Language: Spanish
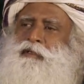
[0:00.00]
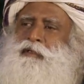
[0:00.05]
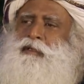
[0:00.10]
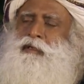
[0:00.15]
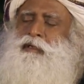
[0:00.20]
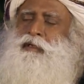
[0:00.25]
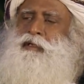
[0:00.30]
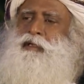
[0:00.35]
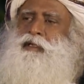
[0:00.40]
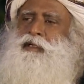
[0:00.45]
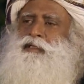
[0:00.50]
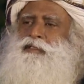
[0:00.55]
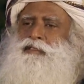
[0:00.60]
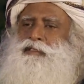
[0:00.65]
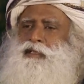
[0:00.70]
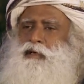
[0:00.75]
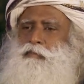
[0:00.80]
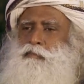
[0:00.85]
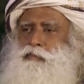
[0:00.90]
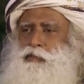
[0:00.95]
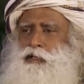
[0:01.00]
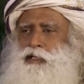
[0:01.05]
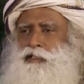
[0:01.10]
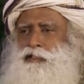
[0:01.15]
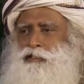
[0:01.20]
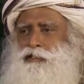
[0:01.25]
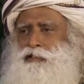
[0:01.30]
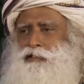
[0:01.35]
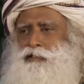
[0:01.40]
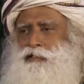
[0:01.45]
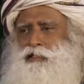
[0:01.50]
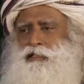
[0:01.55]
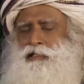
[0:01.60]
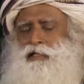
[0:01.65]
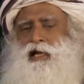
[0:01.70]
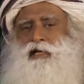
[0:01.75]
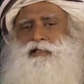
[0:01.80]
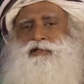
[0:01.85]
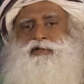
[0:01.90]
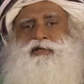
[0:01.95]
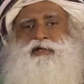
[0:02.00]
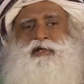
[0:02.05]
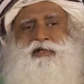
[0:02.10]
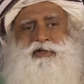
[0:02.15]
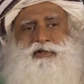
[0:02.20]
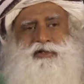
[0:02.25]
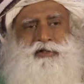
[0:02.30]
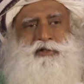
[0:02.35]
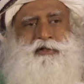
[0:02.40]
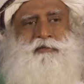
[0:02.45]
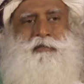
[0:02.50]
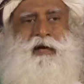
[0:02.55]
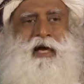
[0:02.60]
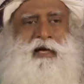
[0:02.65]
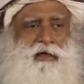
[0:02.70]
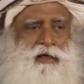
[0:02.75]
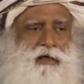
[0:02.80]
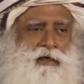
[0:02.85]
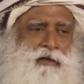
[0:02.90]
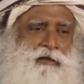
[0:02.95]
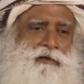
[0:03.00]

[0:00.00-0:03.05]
En algunos lugares tiene respaldo religioso,